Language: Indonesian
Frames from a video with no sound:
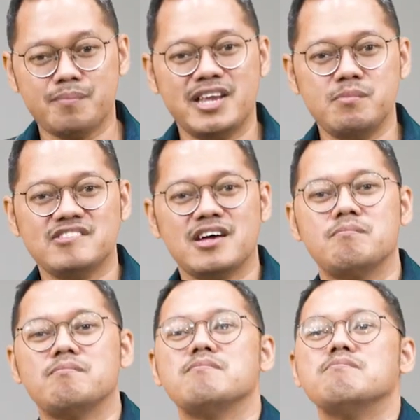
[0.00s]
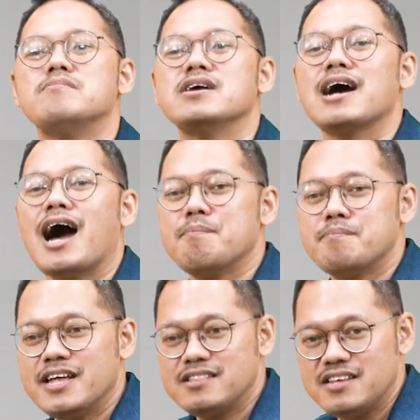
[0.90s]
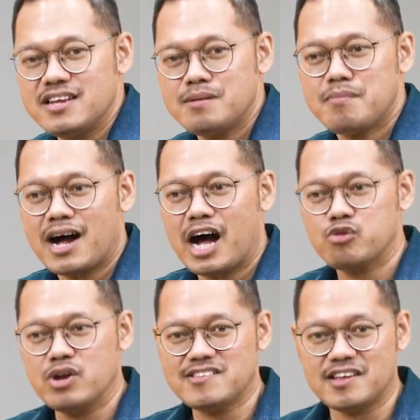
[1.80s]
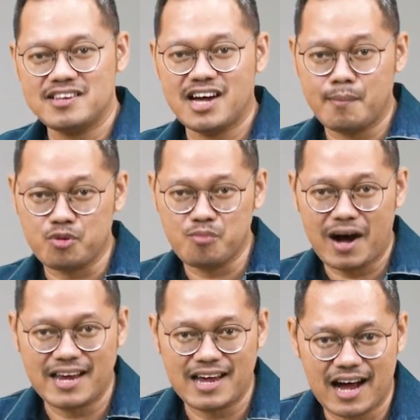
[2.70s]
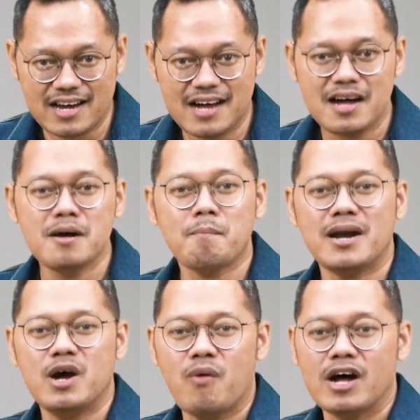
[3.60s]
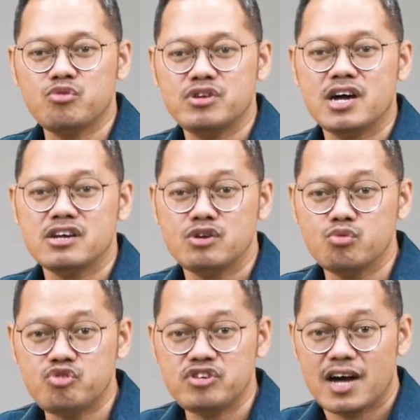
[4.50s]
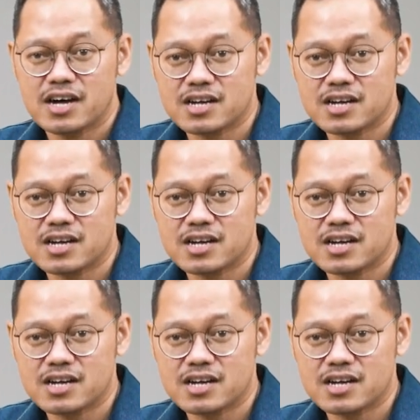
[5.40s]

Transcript: tapi dia bisa mengupdate diri, mengaktualisasi dengan perubahan yang ada pada waktu dia di usia